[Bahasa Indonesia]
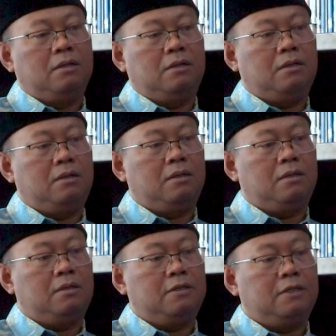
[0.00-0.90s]

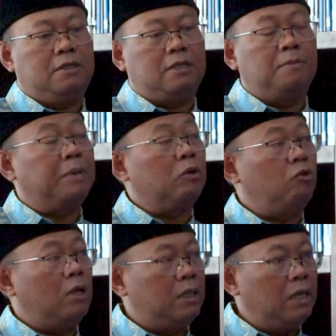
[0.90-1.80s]
uh, ke
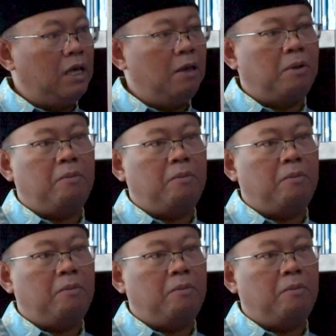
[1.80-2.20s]
perguruan tinggi.